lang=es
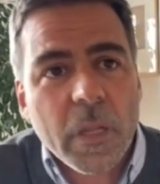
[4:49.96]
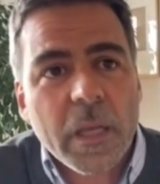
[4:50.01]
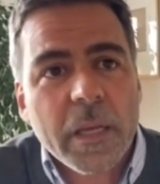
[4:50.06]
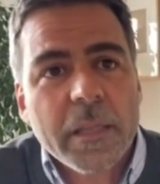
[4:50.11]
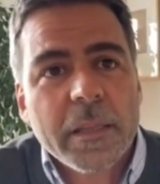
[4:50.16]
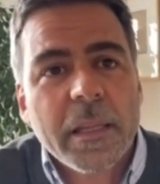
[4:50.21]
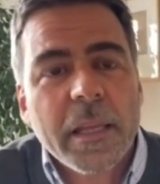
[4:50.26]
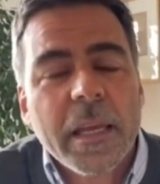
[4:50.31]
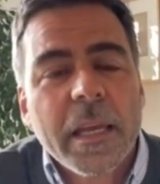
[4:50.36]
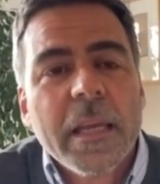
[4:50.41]

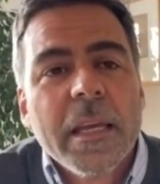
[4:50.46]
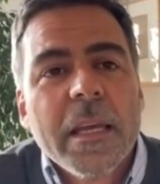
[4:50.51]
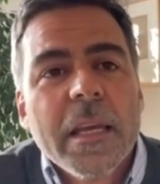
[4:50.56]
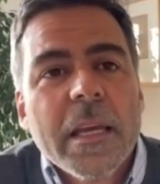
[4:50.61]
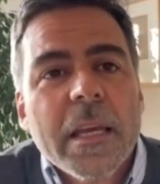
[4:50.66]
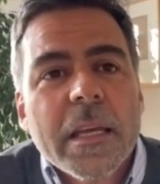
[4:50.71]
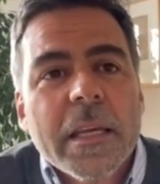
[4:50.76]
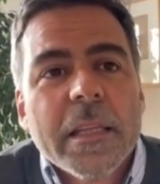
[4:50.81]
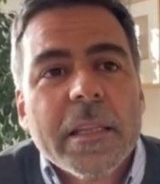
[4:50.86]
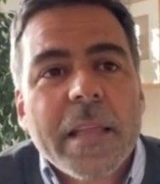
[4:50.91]

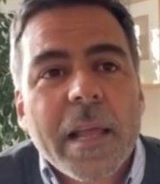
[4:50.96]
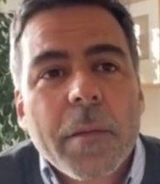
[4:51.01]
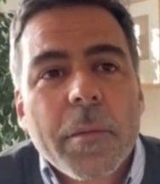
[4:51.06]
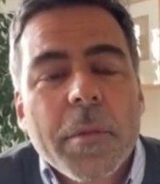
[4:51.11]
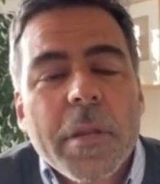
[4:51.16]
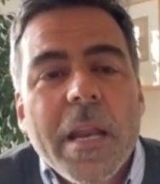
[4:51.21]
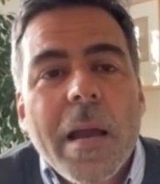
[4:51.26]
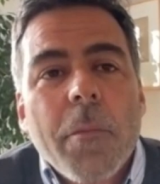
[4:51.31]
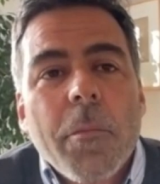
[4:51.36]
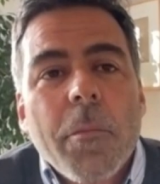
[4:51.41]
Este, y
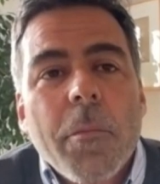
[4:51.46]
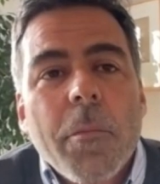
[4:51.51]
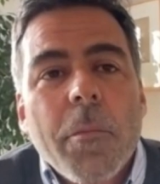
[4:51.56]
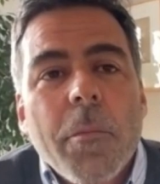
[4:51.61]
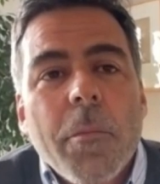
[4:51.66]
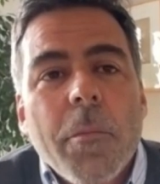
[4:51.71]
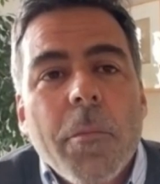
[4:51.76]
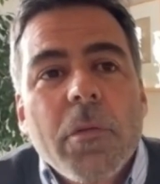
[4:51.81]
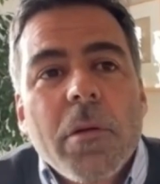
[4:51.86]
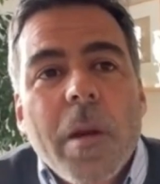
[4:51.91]
terminamos
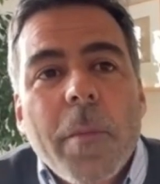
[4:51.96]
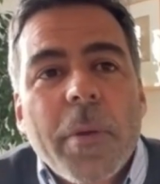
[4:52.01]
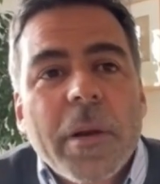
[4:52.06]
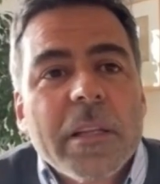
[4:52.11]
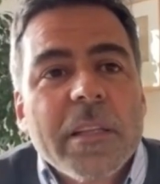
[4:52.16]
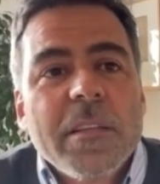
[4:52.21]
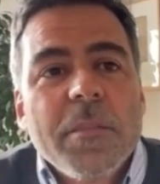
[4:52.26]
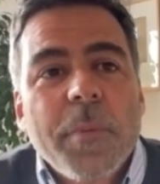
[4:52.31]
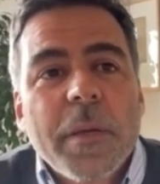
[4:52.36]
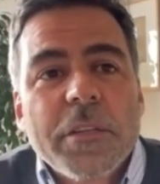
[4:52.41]
de tener una
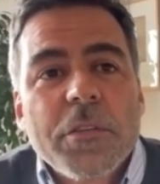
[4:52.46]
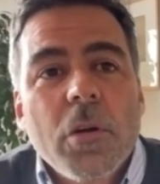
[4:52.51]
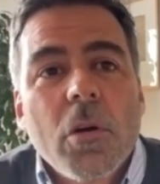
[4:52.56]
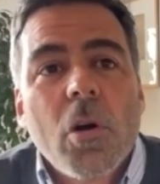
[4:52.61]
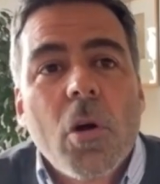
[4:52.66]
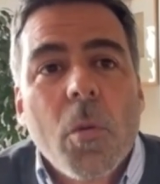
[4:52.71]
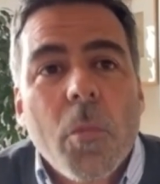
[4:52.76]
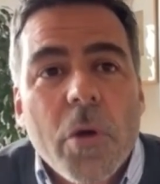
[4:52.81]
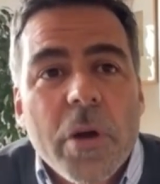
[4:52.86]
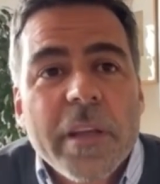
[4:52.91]

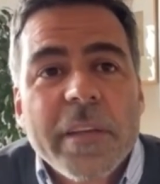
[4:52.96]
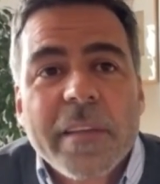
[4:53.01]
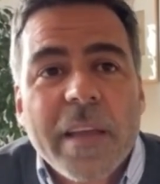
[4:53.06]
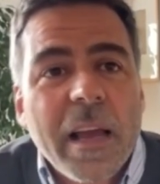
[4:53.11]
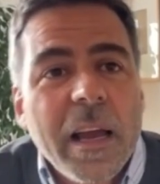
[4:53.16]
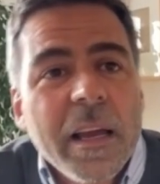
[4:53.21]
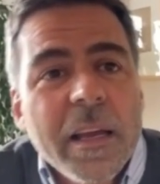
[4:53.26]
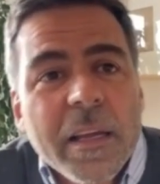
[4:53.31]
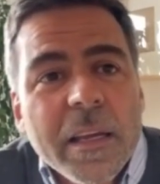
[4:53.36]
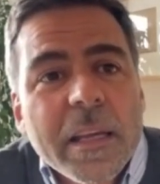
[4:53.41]
participación como
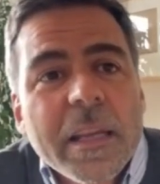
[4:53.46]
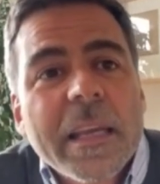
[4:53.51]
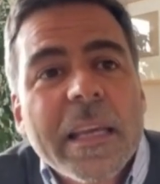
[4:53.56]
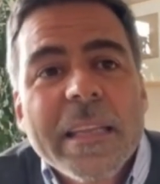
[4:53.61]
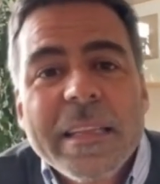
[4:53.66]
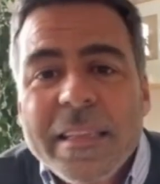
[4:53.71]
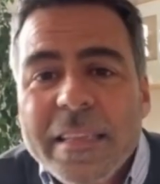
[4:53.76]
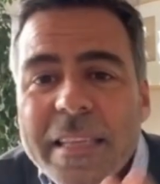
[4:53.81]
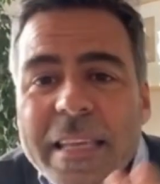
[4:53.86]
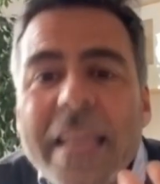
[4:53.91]
esa,
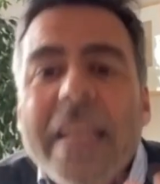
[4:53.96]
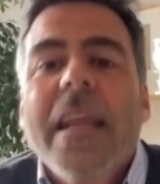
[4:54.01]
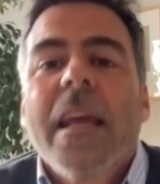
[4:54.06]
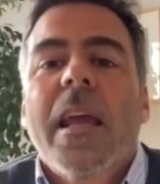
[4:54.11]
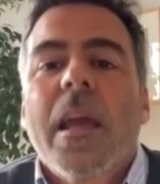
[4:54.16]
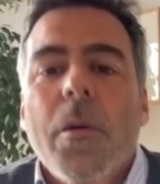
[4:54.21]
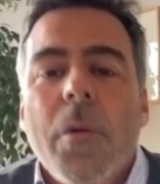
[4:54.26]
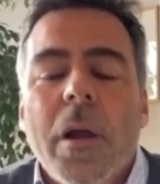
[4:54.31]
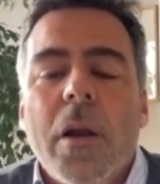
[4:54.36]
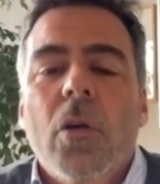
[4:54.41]
que
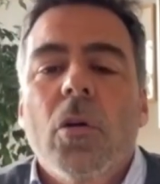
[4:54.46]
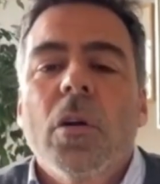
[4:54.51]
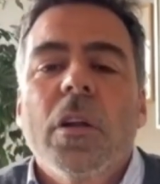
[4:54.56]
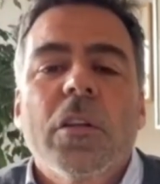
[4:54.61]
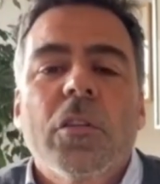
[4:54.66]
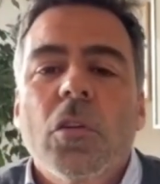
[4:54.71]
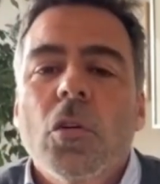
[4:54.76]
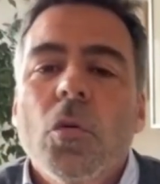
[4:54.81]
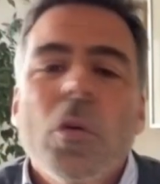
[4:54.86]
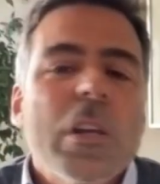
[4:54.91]
tiene que ver
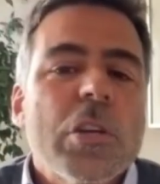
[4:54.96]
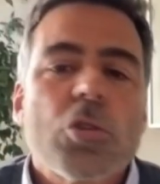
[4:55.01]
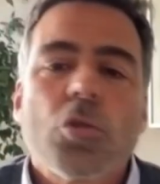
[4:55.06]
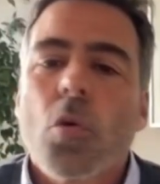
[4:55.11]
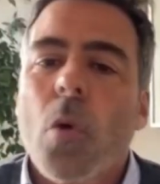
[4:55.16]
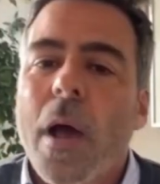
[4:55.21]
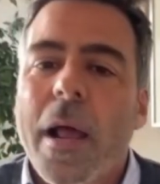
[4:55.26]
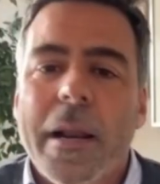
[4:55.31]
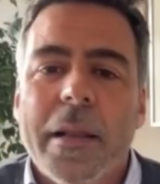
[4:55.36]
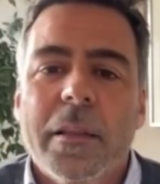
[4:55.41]
con eso, no es
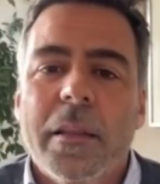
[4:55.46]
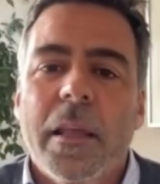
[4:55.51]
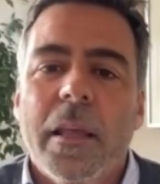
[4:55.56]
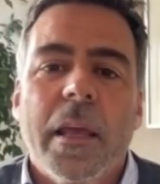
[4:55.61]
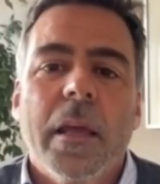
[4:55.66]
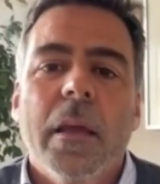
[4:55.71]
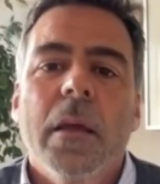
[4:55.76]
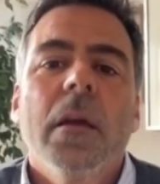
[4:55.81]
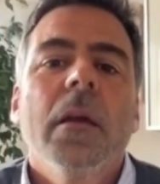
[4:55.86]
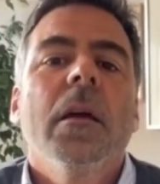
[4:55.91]

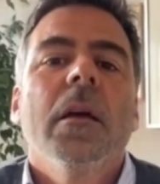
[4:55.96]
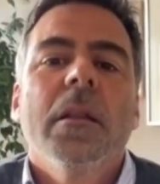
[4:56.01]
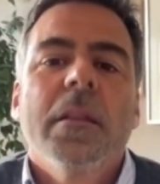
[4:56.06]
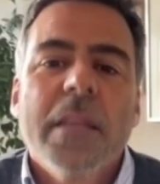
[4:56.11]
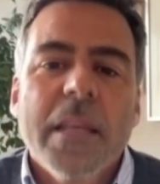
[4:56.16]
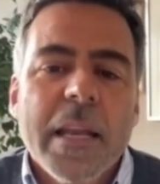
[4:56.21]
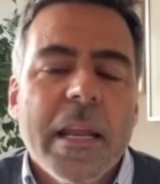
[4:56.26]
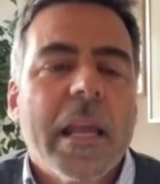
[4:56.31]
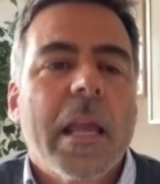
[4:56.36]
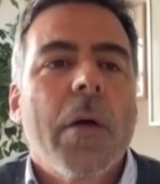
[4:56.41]
suerte,
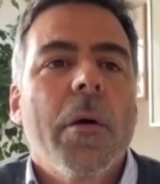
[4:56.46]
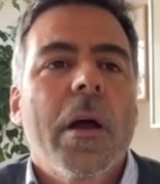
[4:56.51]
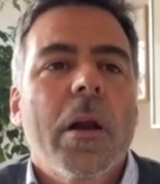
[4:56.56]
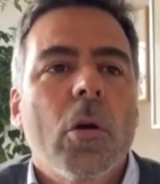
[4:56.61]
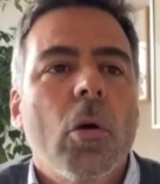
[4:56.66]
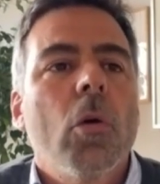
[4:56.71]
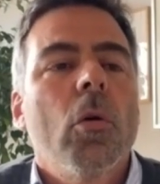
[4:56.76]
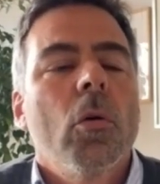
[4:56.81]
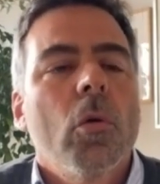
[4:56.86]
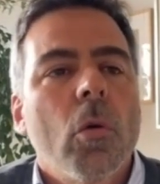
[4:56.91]
tiene que
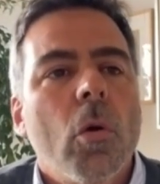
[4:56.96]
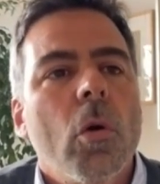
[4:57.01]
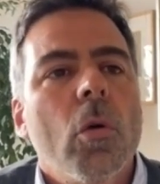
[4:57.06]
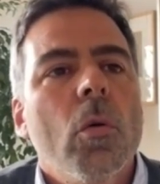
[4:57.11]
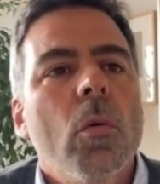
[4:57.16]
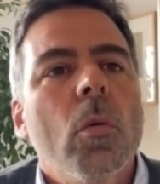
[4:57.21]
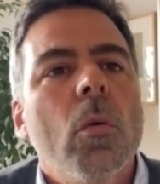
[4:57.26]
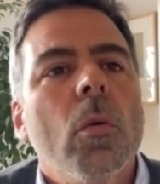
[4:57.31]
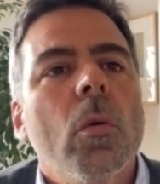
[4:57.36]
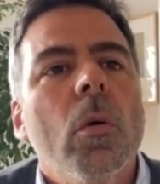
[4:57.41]
ver con,
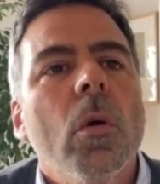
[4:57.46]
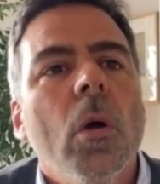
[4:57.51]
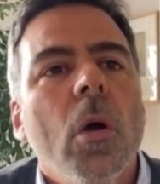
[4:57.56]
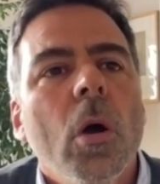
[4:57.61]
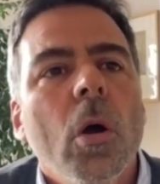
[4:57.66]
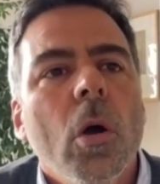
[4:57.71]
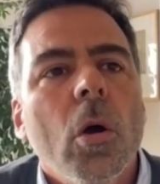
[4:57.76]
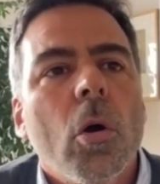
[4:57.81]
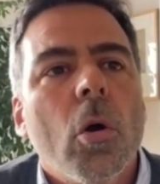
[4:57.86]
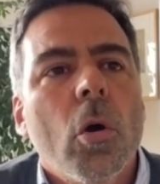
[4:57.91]
con, un,
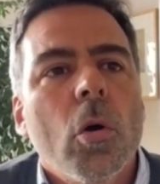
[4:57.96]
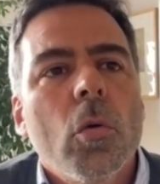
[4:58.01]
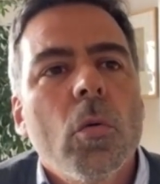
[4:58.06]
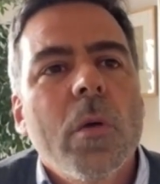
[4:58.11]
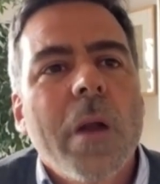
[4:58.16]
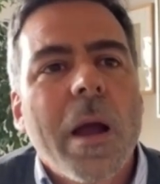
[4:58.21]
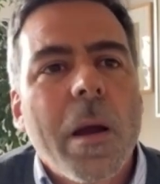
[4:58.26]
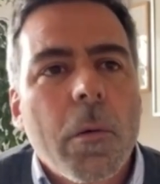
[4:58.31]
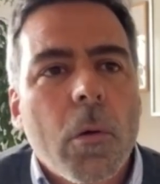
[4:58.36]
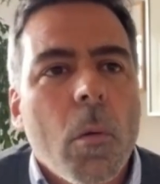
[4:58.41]
con,
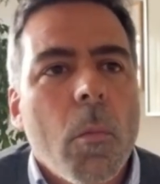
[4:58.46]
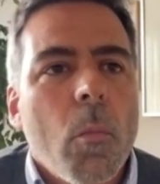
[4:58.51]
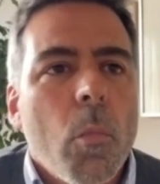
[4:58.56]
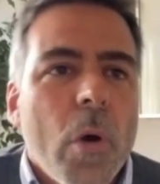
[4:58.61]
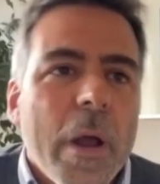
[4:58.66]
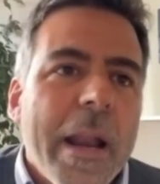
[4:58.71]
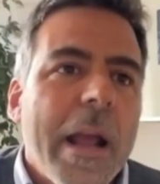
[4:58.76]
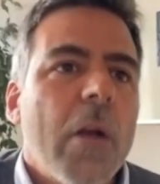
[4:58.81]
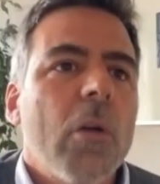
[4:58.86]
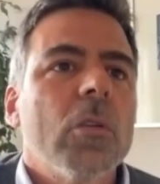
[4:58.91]
unas, con
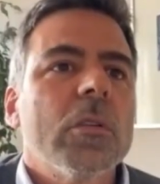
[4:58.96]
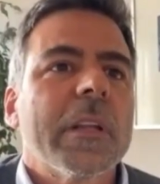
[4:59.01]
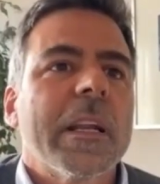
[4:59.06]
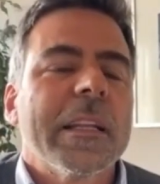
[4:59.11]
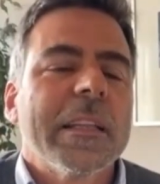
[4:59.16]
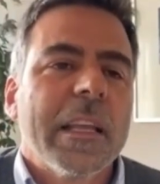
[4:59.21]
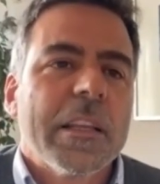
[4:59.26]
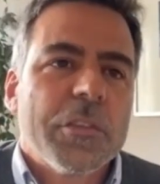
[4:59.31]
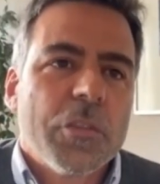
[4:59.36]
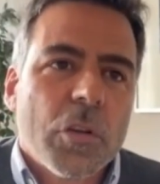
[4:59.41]
buenas
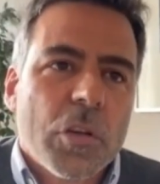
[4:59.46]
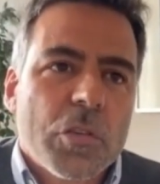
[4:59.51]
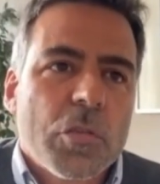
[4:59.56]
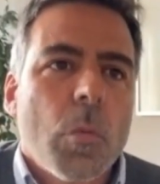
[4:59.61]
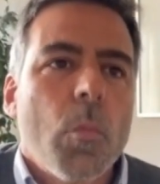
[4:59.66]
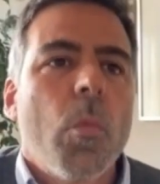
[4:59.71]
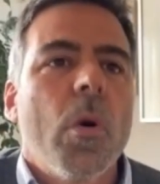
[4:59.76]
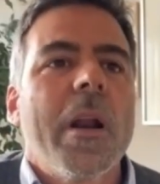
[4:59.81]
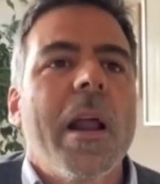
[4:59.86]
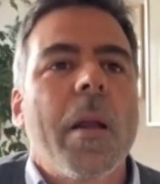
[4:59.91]

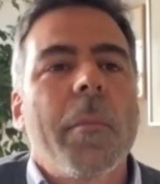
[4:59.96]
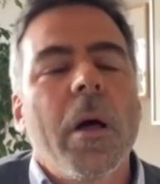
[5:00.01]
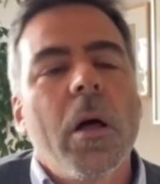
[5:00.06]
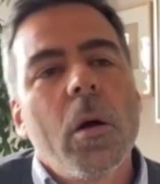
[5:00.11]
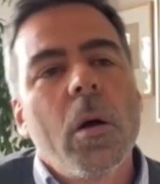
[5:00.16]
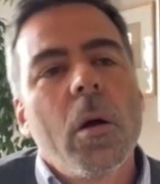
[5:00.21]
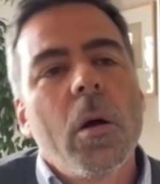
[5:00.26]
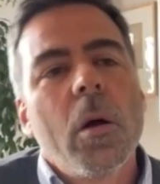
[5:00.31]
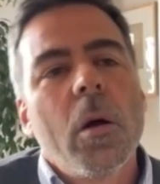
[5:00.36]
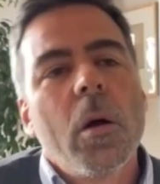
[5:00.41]
contrataciones, un buen
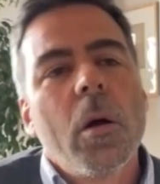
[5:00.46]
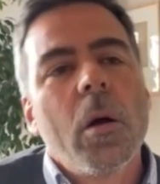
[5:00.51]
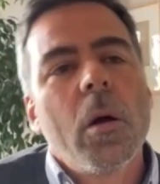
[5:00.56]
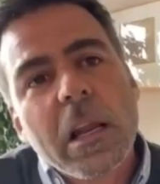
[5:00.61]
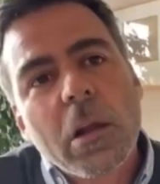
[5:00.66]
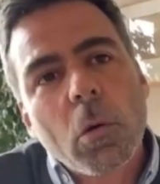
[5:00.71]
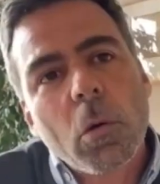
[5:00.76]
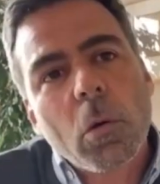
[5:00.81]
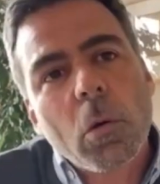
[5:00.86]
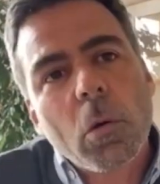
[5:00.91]
armado de
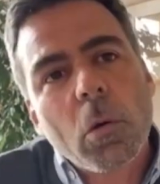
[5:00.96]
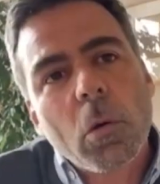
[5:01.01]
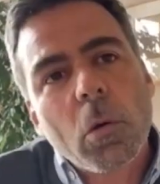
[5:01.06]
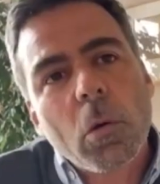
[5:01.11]
plantel, con una